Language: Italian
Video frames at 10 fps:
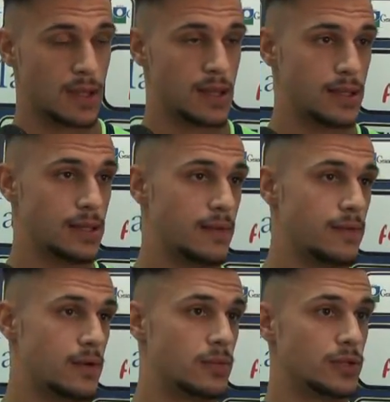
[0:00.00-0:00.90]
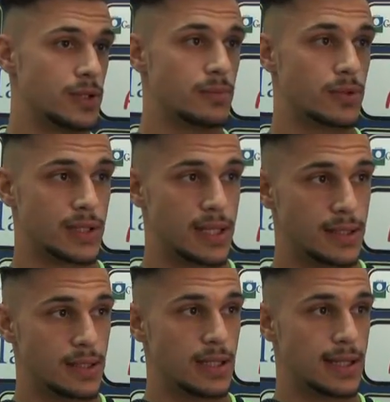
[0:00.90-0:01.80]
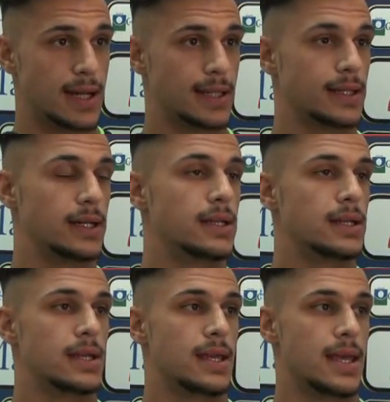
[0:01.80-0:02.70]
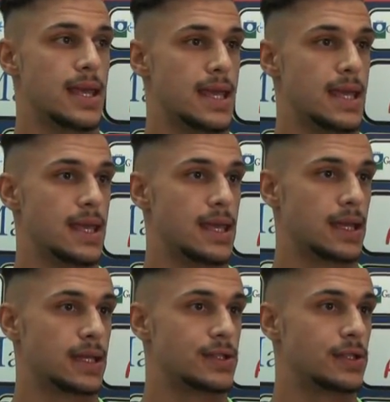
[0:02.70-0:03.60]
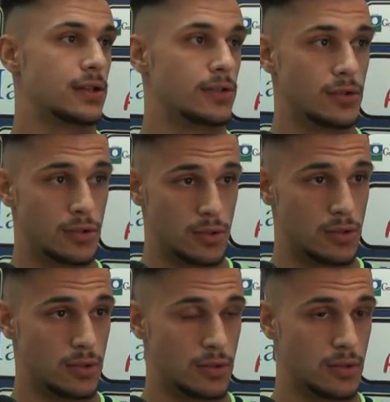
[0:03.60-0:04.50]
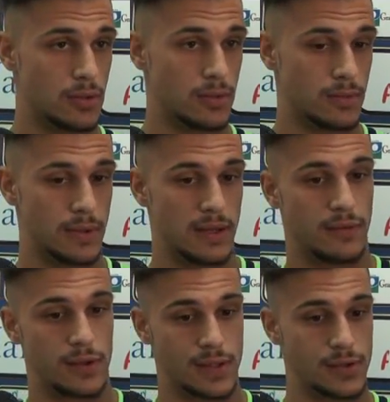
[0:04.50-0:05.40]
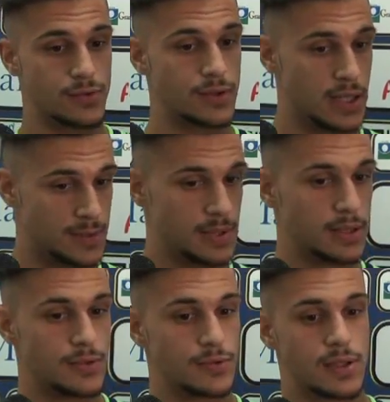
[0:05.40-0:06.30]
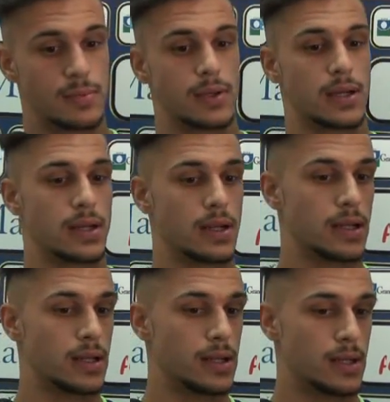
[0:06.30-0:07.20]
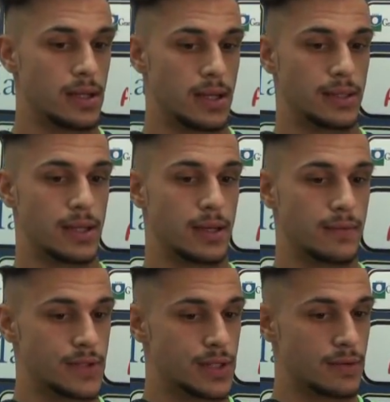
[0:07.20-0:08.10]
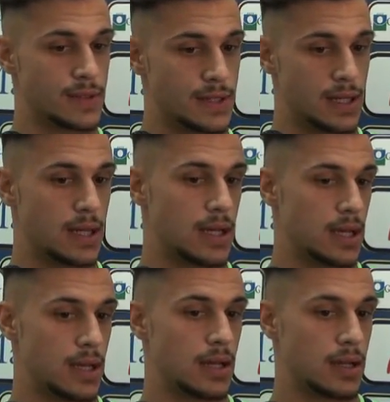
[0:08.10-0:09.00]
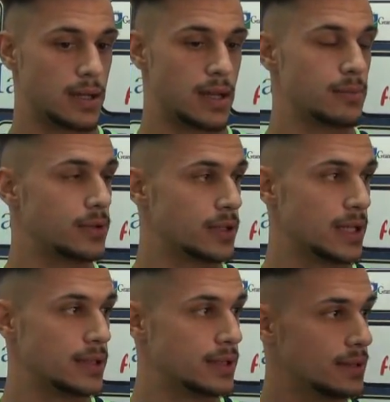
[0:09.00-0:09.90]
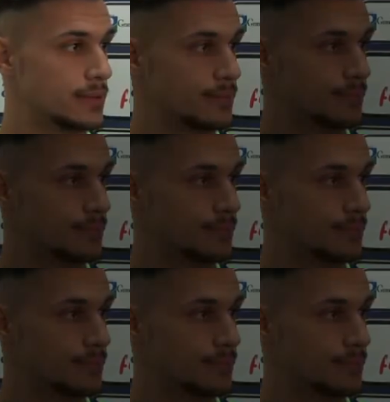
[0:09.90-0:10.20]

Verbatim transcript: è davvero molto importante e delicata e che ci diano la forza giusta e la spinta giusta per eh, andare a vincere questa gara importante.